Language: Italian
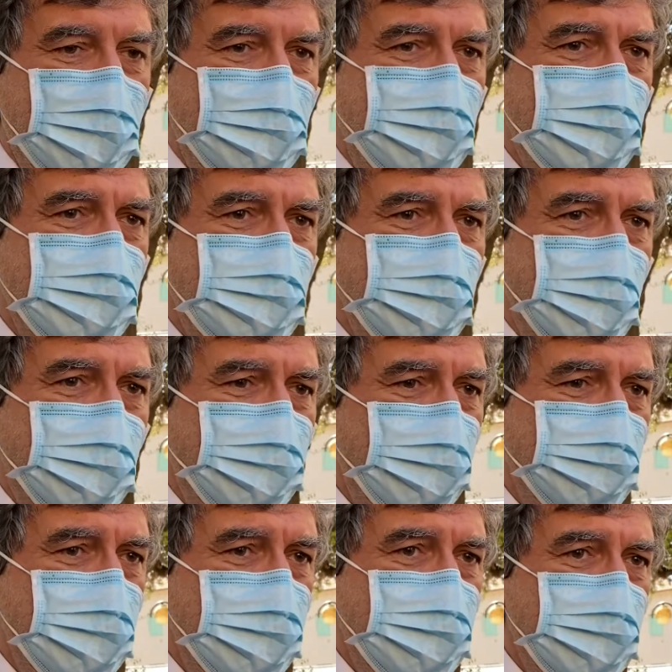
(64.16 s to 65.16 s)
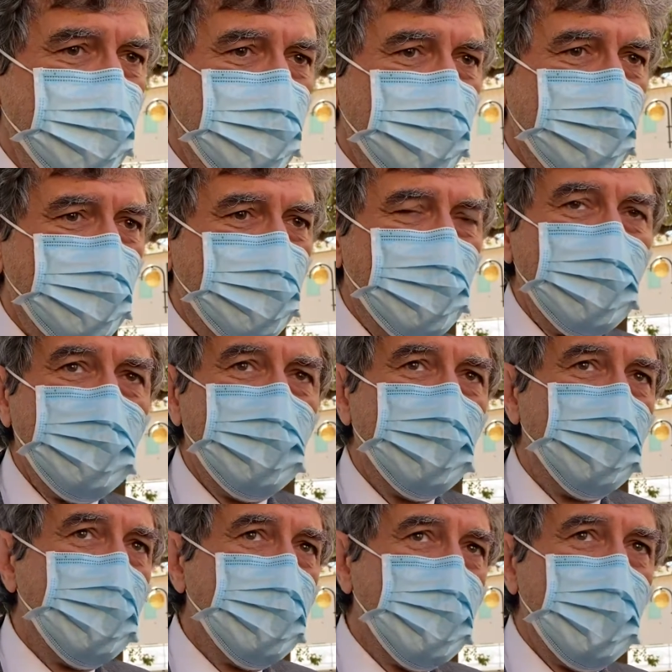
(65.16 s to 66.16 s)
a questo che è un obiettivo
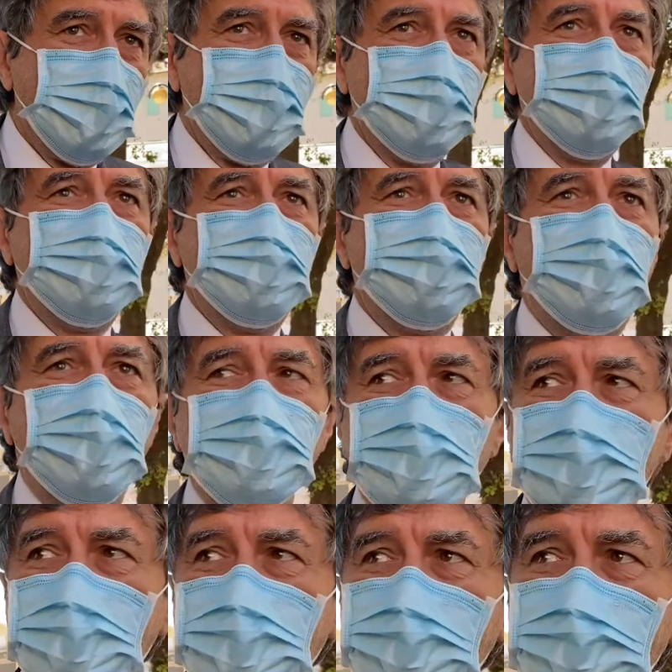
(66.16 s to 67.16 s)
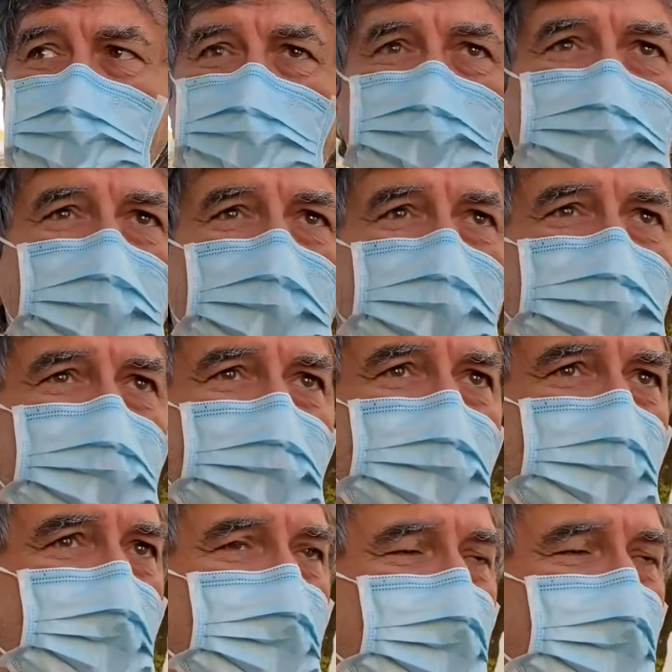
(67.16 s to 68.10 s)
storico e la posa della prima pietra